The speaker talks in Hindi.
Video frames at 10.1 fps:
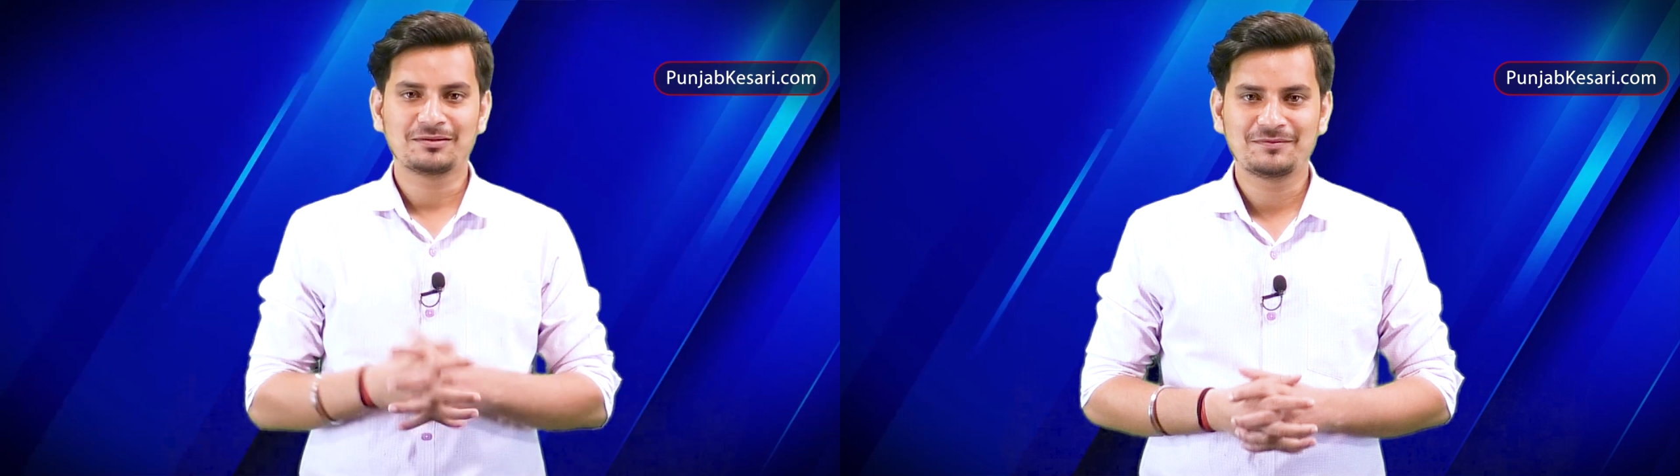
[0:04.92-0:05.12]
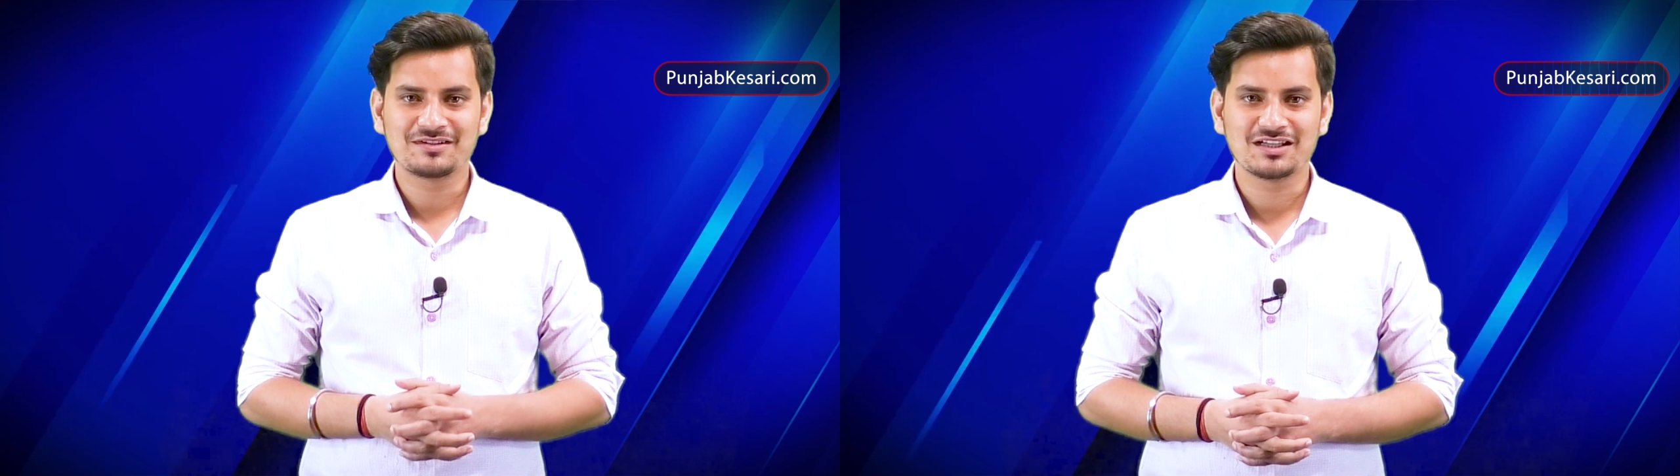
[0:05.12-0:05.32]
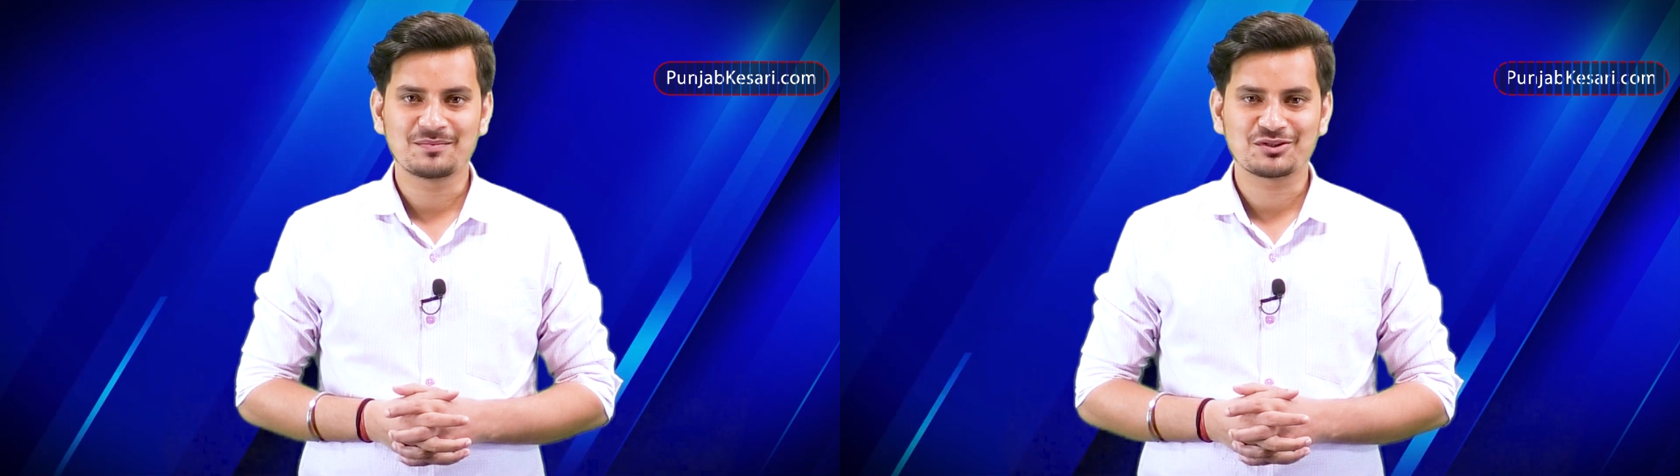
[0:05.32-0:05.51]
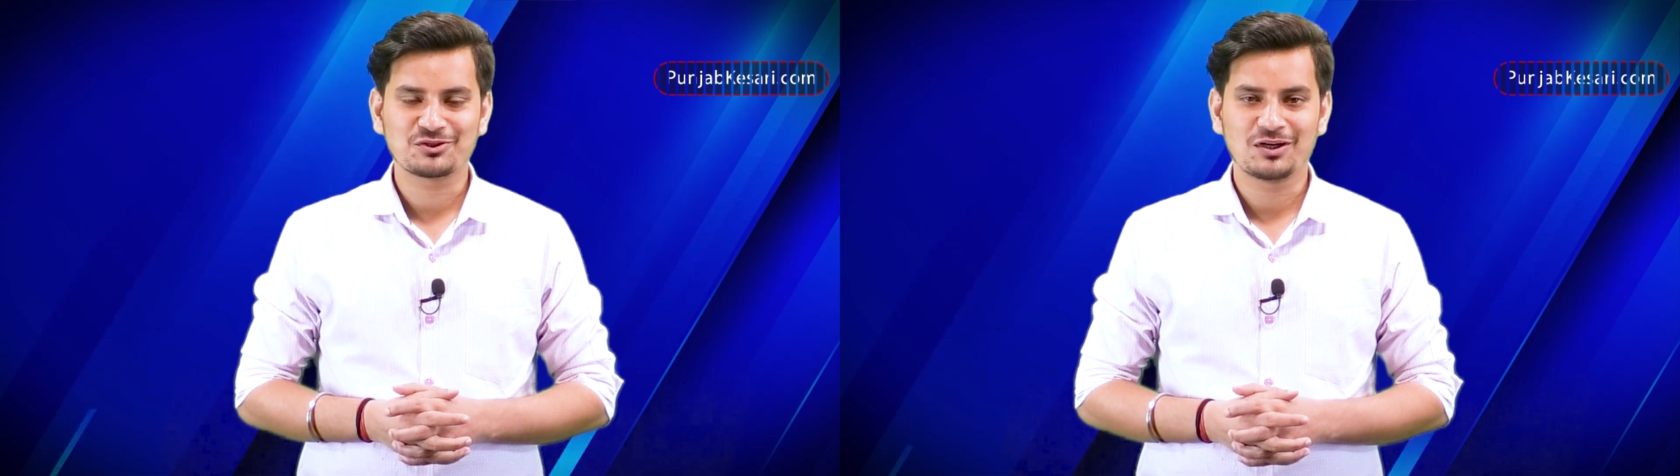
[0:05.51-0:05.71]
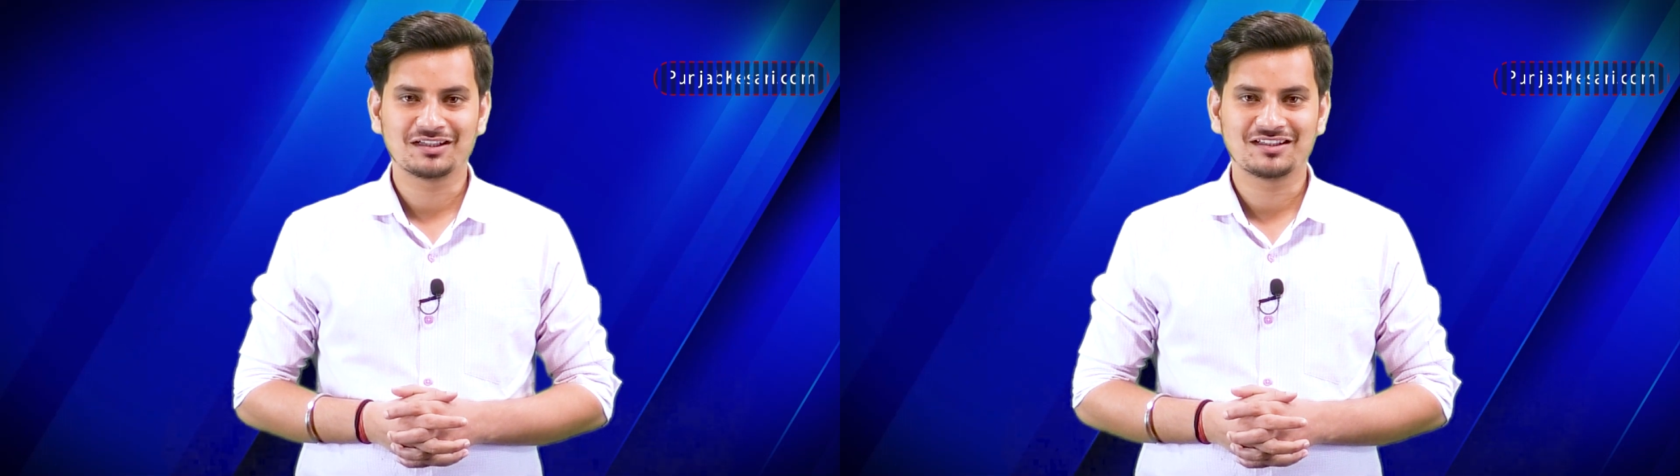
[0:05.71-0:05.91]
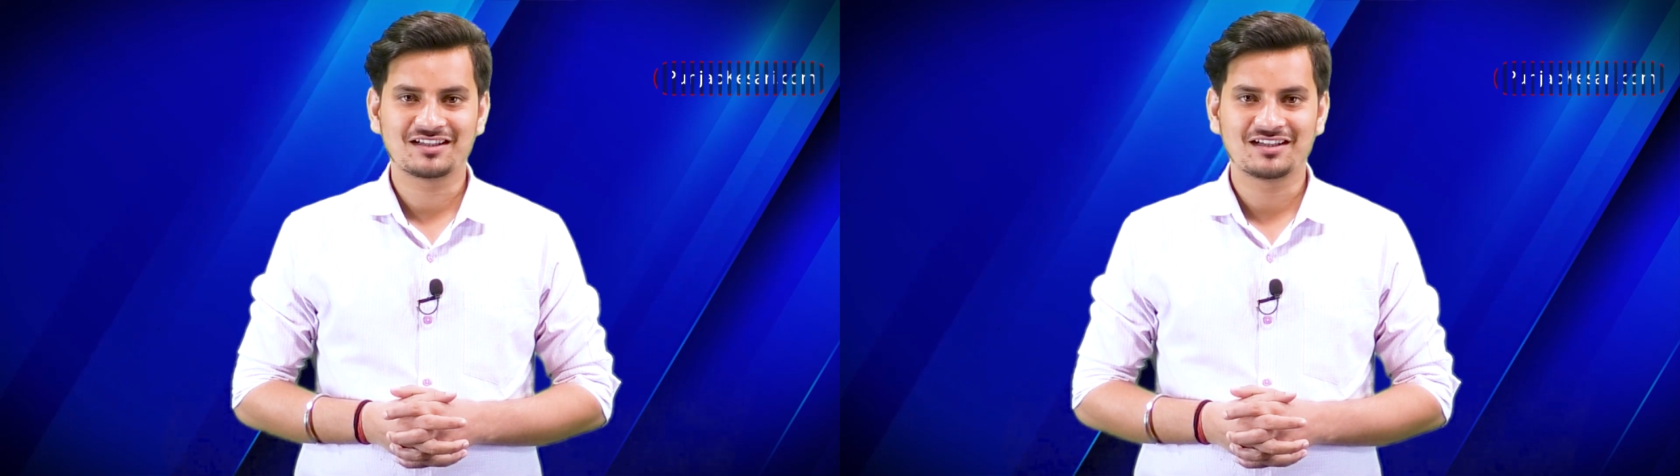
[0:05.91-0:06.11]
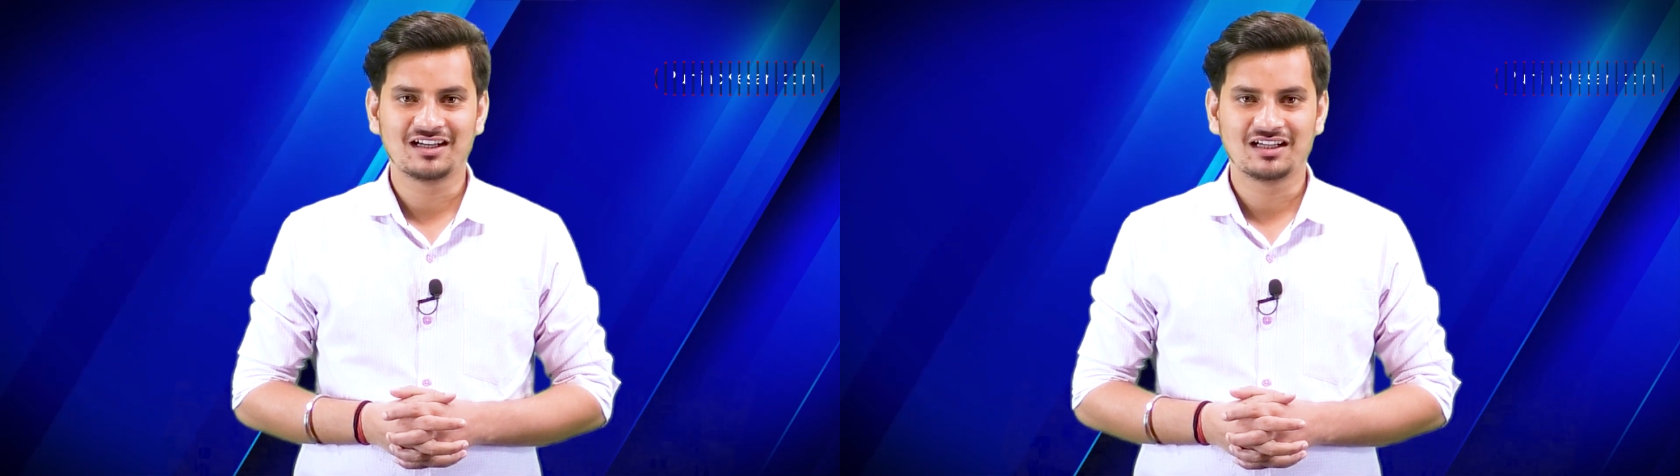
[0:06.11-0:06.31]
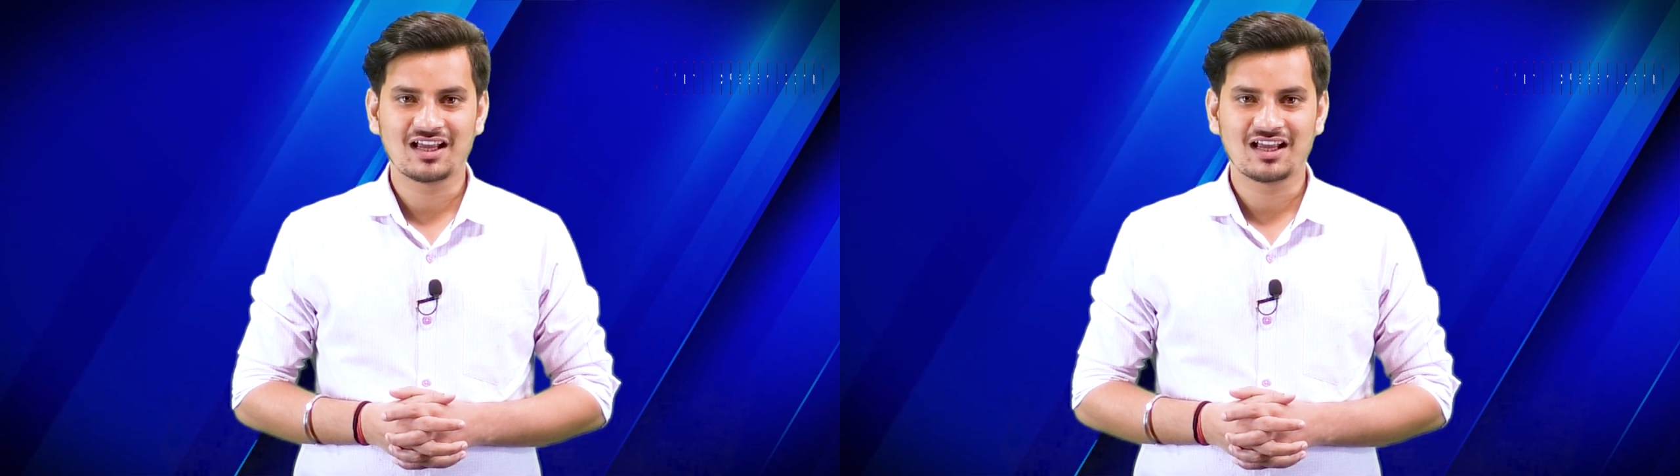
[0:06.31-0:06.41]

एक बार फिर से आपका स्वागत है क्रिकेट